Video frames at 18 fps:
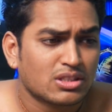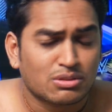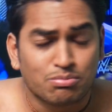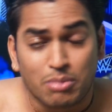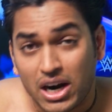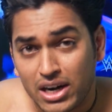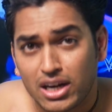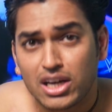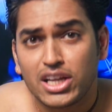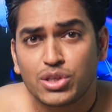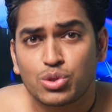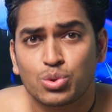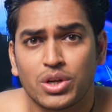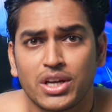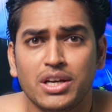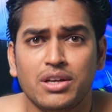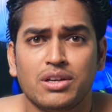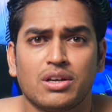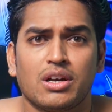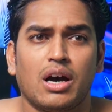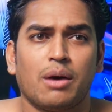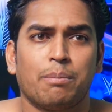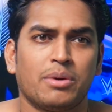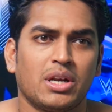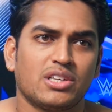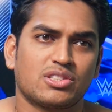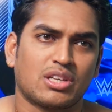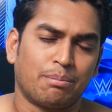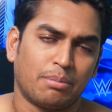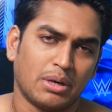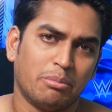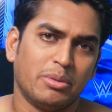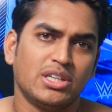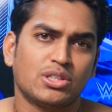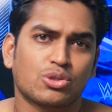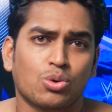स्मार्टली चुने अपने
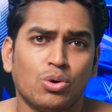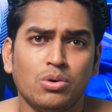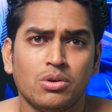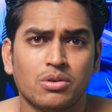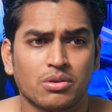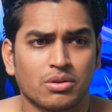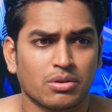सप्लीमेंट्स को